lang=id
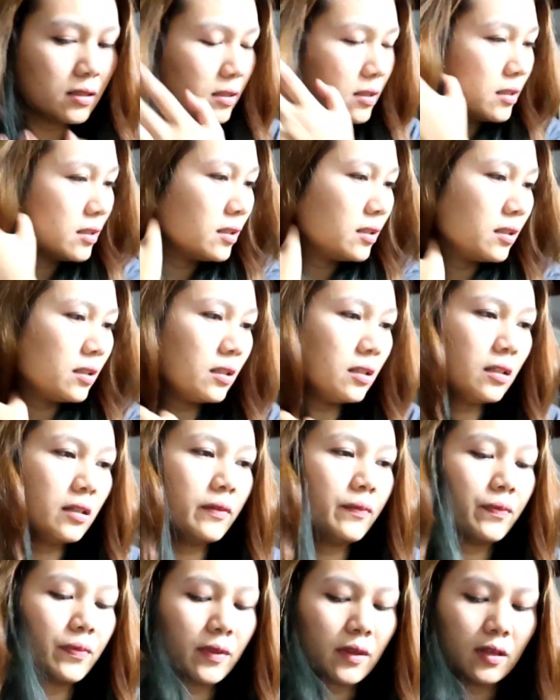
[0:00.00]

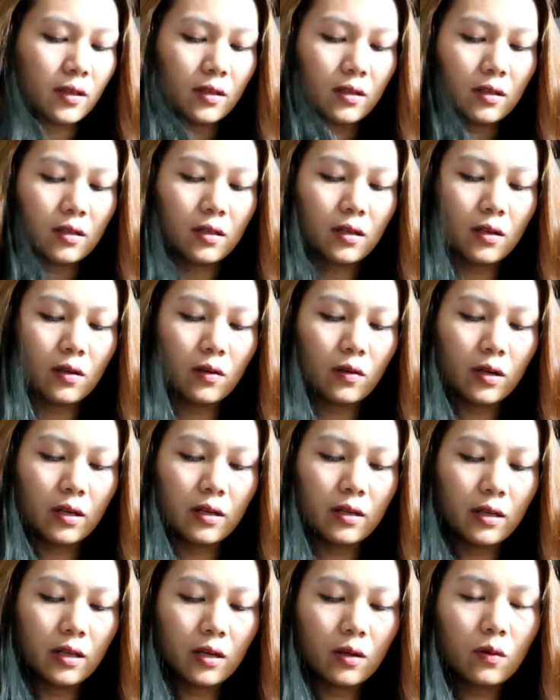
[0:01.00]
jadi kalau
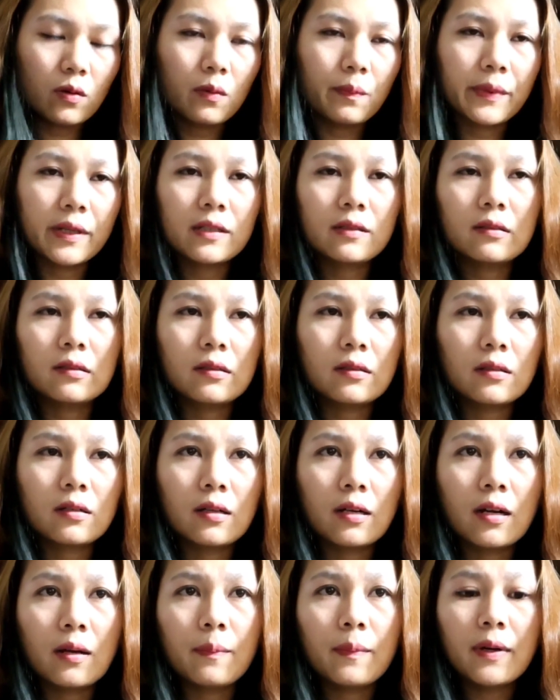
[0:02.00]
ada yang komen
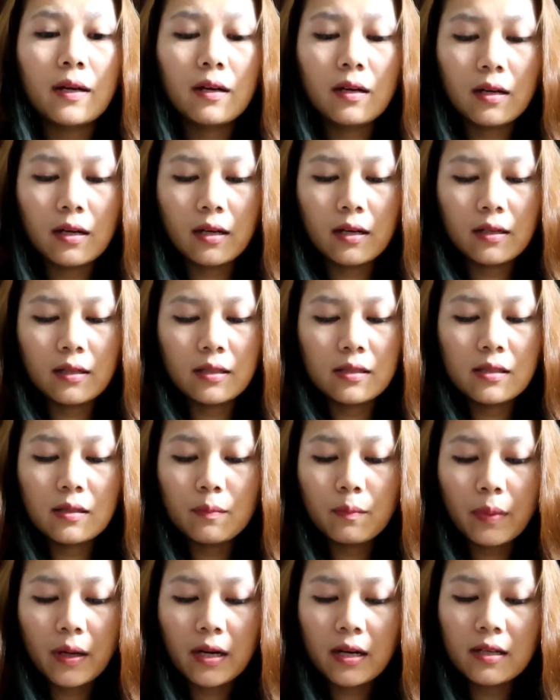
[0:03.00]
kenapa nggak
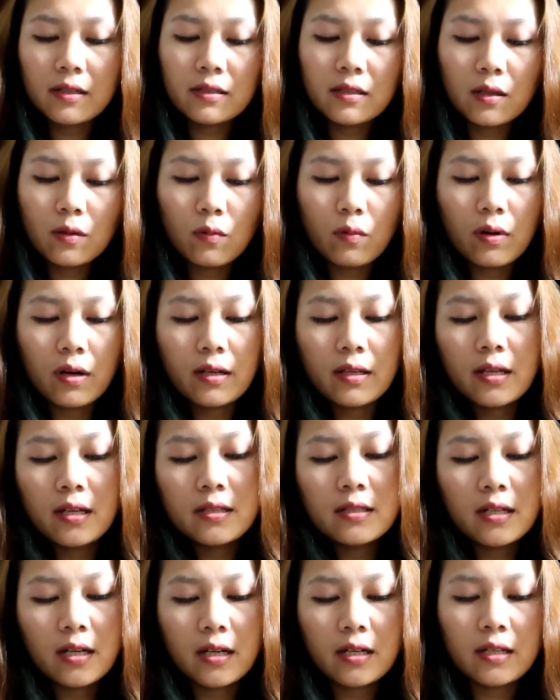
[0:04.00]
disimpan aja
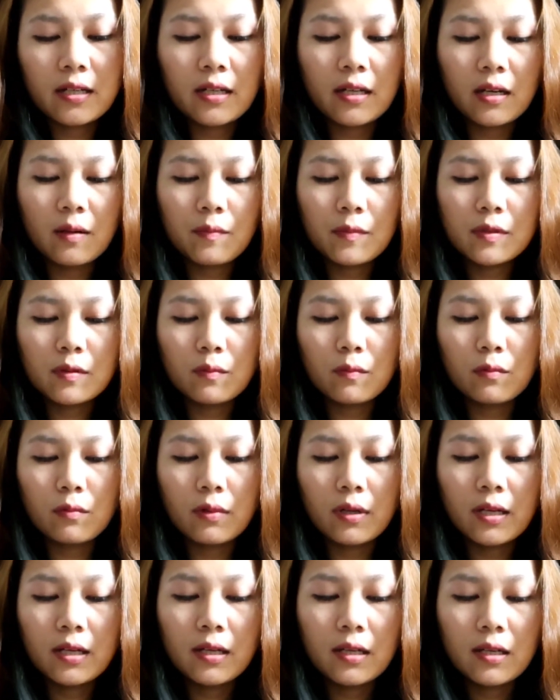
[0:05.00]
uangnya jangan dikirim
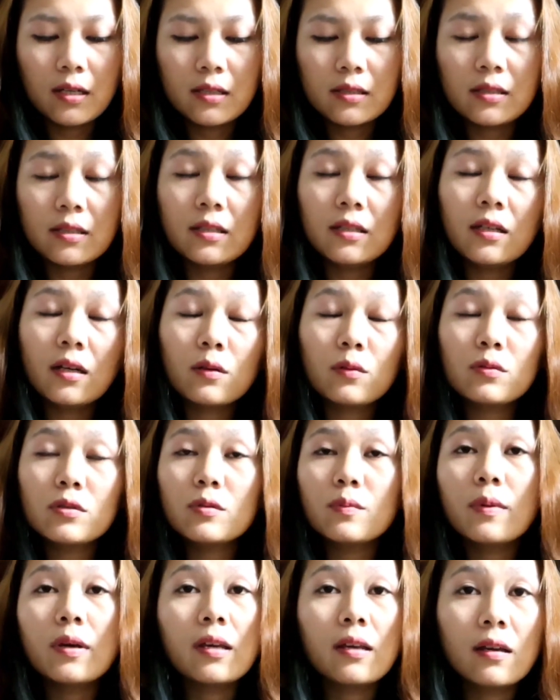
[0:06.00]
semua jadi
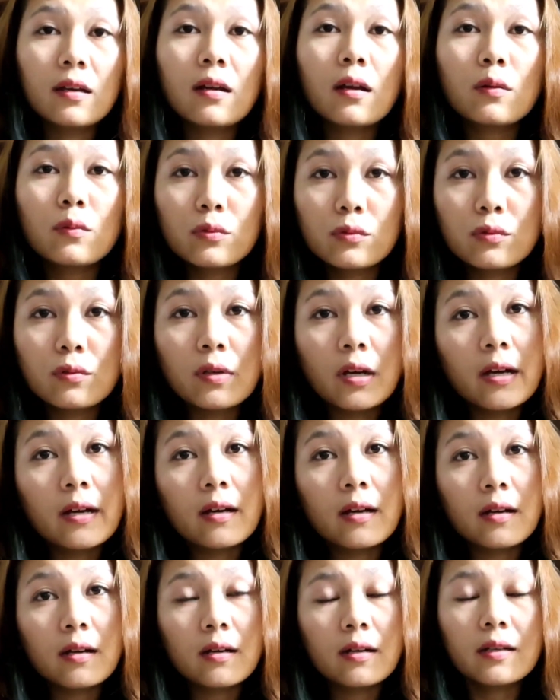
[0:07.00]
aku sebagian aku
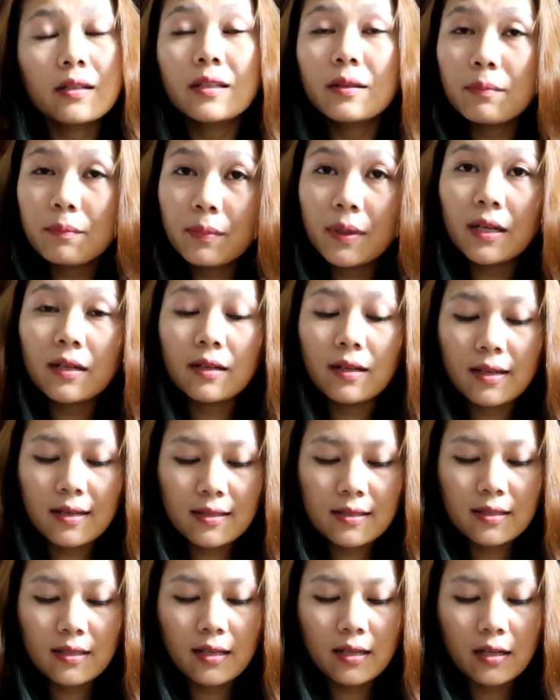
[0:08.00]
juga eh, nyimpan
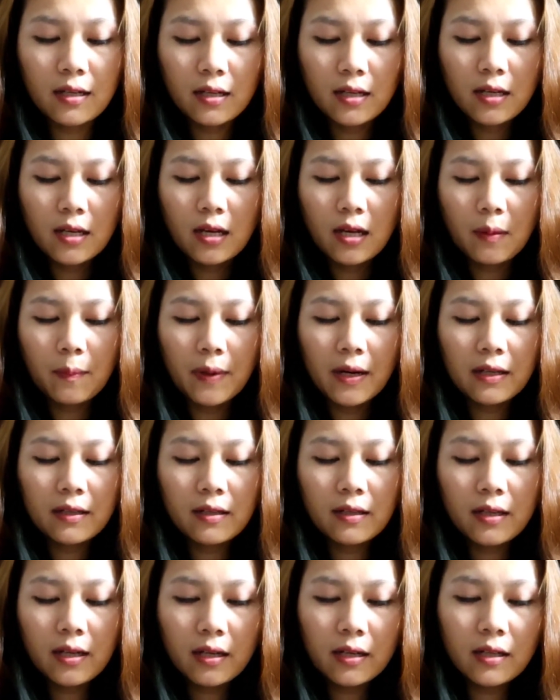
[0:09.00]
guys ya
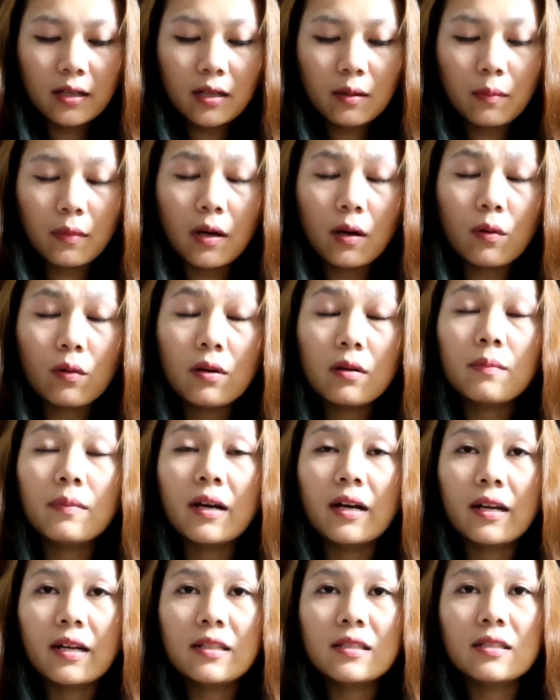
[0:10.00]
apalagi kan ini mau
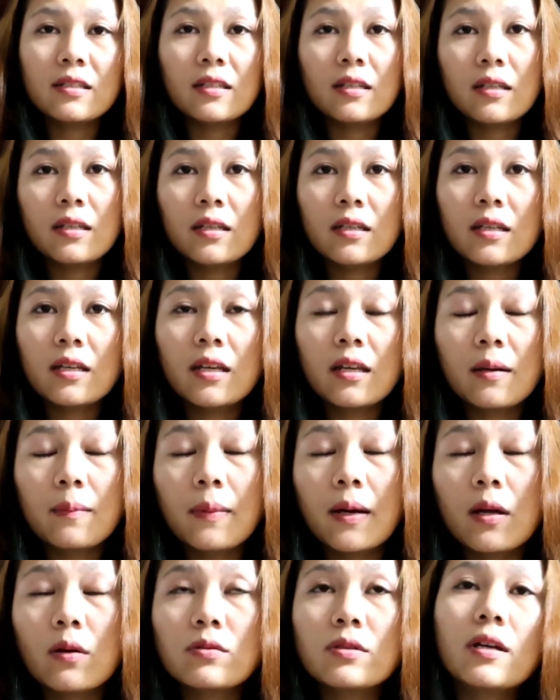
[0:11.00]
lebaran jadi
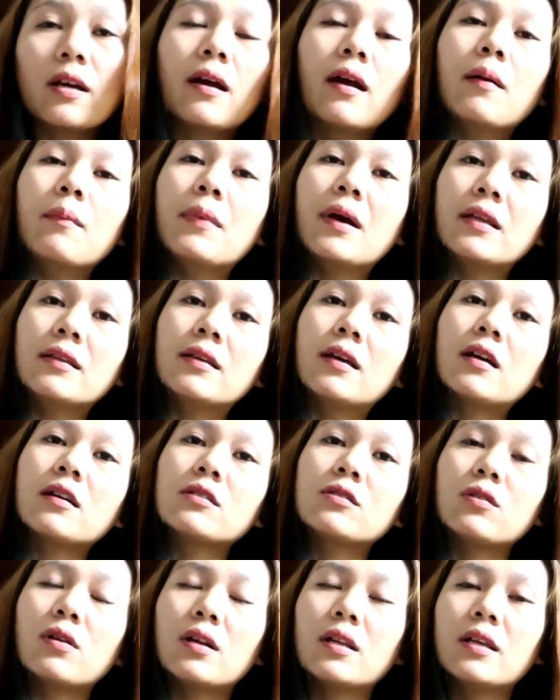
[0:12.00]
kirim harus agak
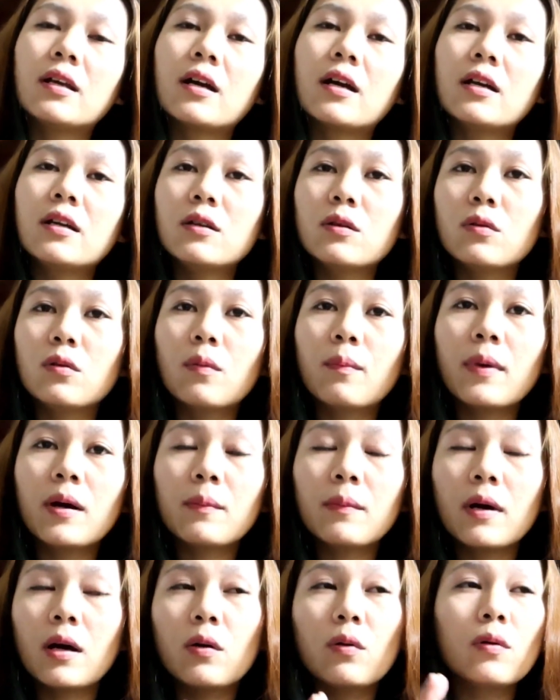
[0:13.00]
banyak soalnya kan di
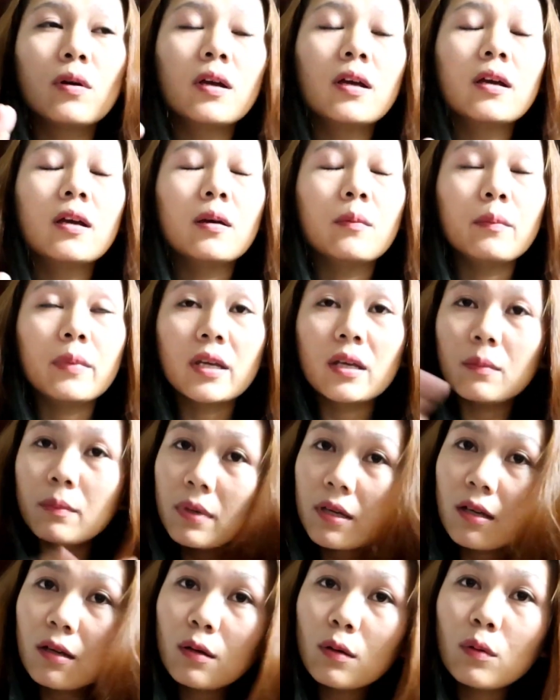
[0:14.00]
rumah mau
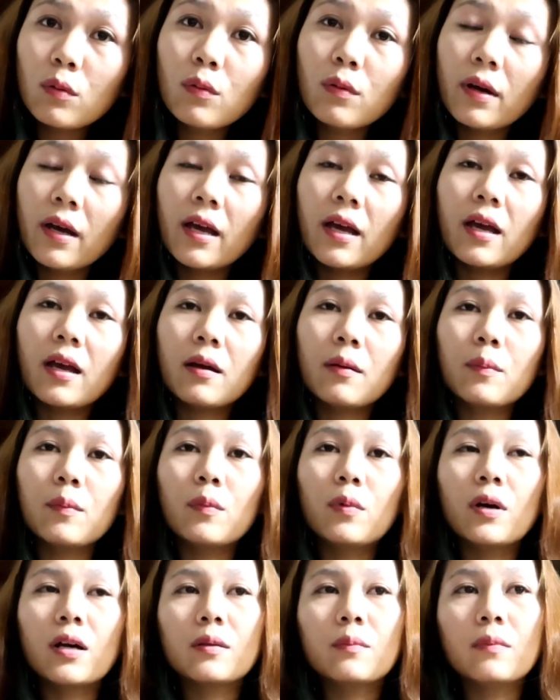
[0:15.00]
bikin-bikin
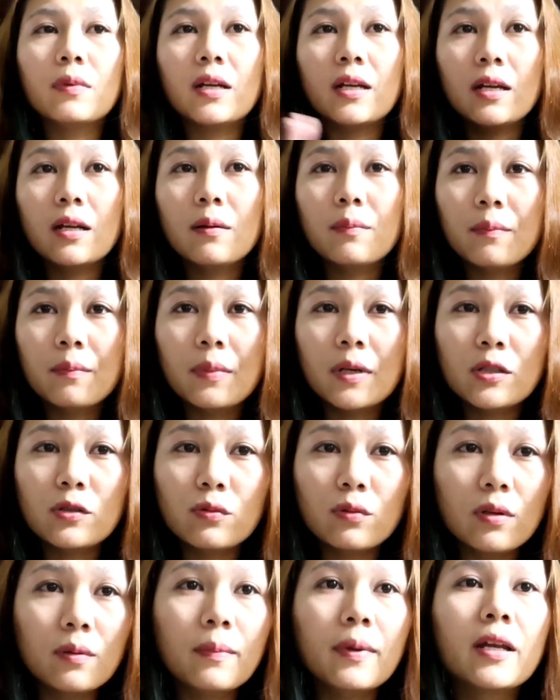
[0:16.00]
kue buat beli le
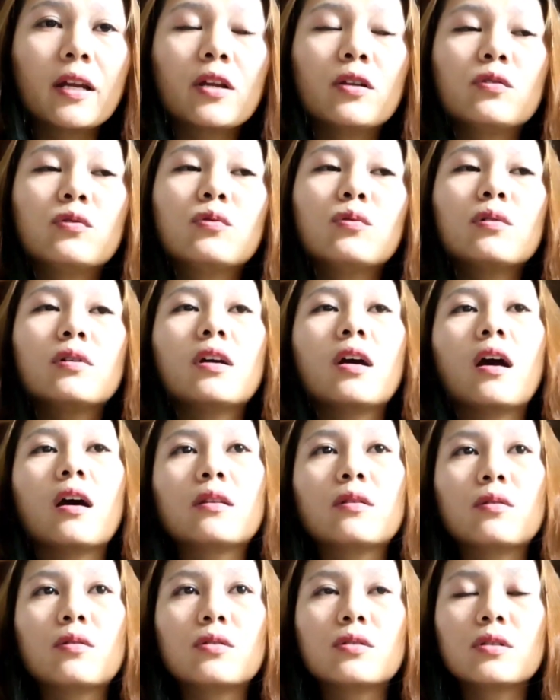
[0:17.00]
baju lebaran
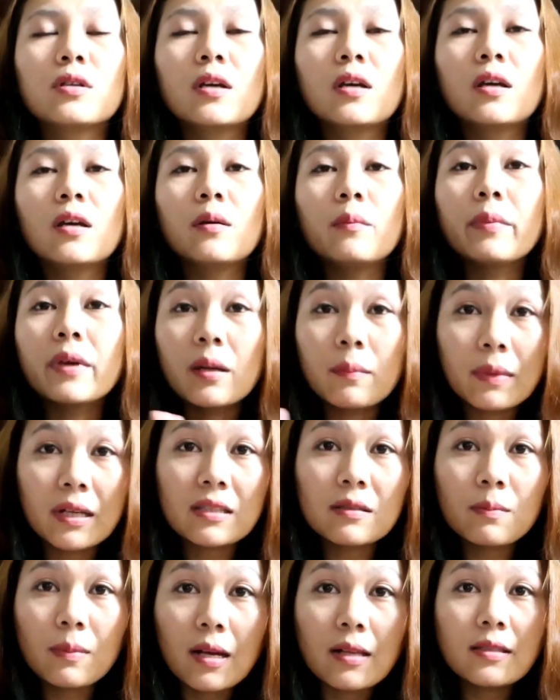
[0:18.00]
juga terus bikin
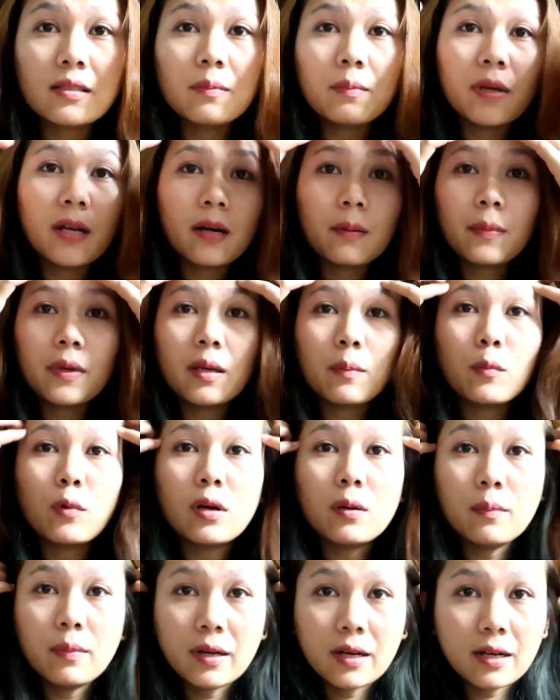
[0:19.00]
macem-macem yang namanya
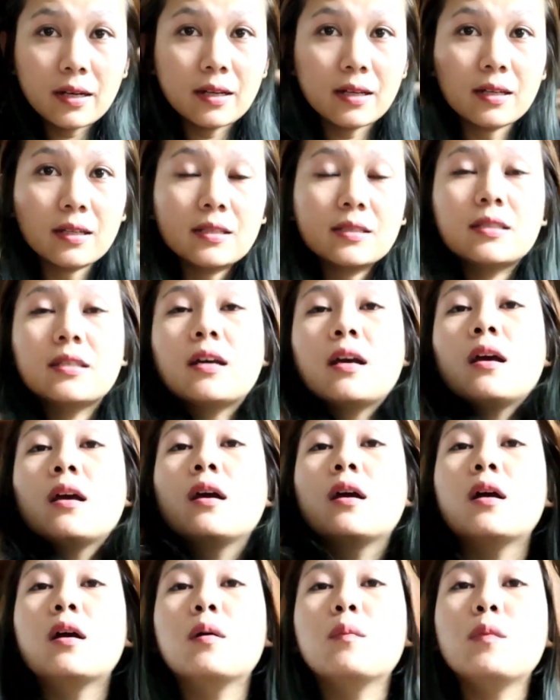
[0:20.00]
mau lebaran ya guys ya
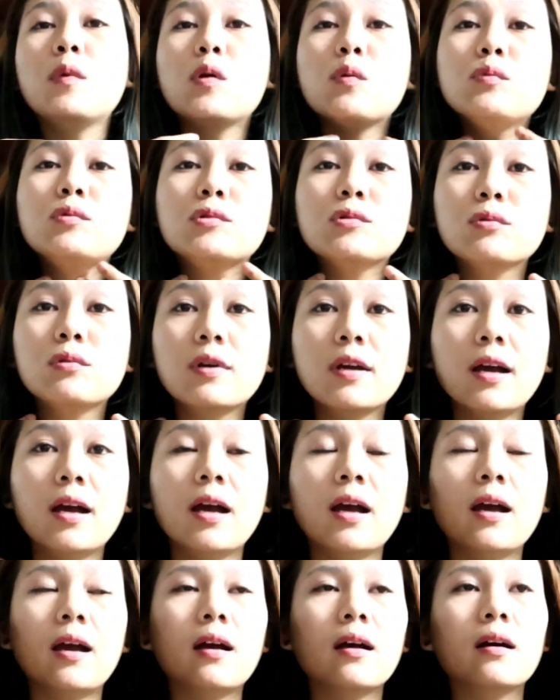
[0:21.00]
belum
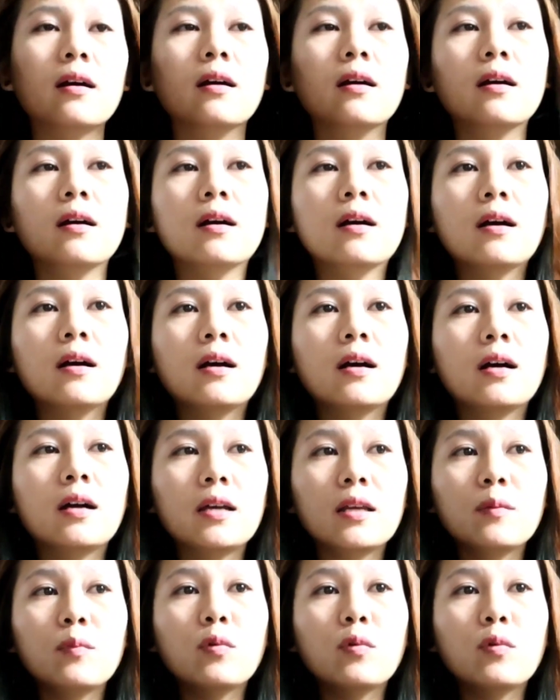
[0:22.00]
juga uh,